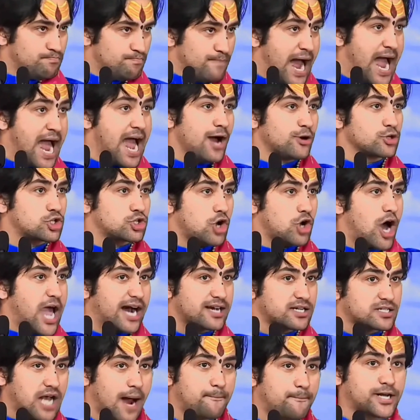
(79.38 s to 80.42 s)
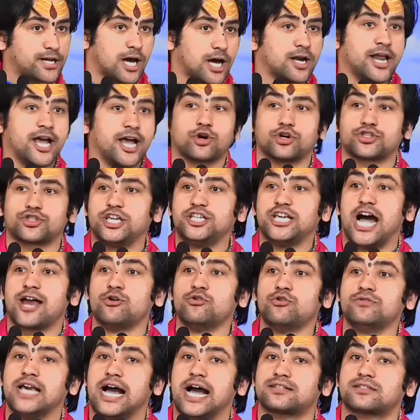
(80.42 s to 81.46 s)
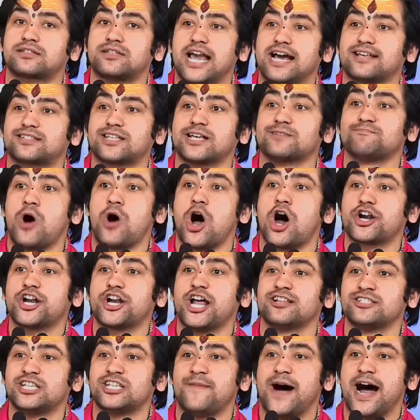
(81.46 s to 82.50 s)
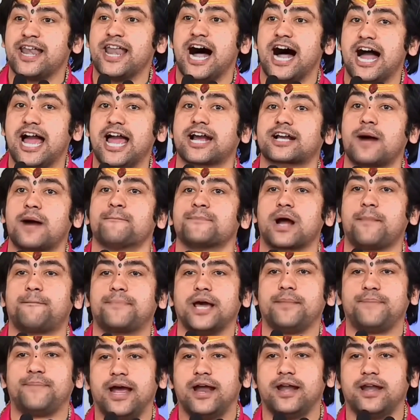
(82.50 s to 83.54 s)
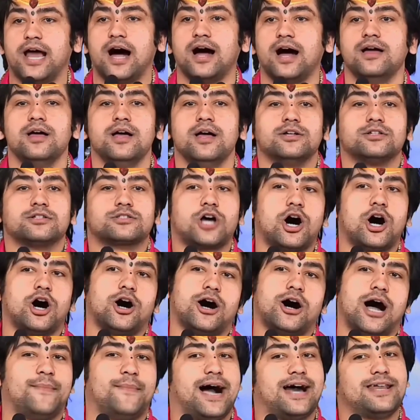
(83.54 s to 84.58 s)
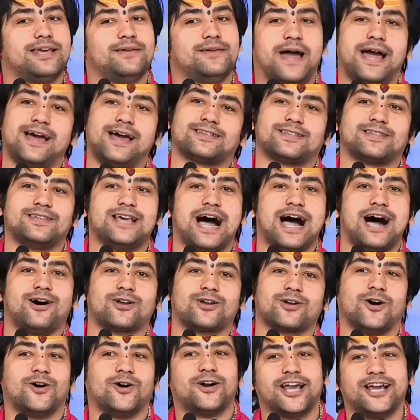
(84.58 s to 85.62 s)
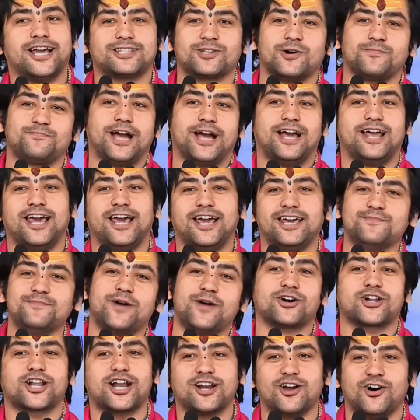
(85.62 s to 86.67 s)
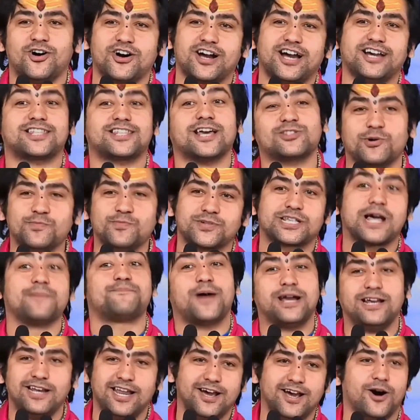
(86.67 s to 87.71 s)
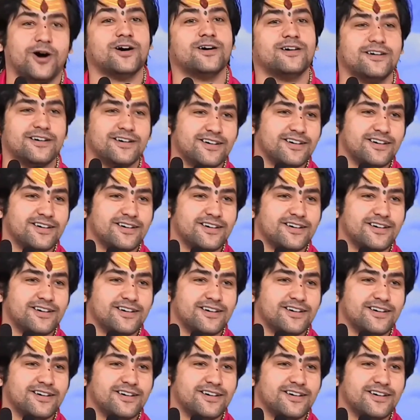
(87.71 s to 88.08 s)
मैं उसको एक्सेप्ट करने को तैयार हूँ यस यस मॉडर्न जमाना है कम कपड़े पहनना तो हमारी भैंसिया और घोड़े तो पहले ही मॉडर्न हो गए थे तुमसे पहले हो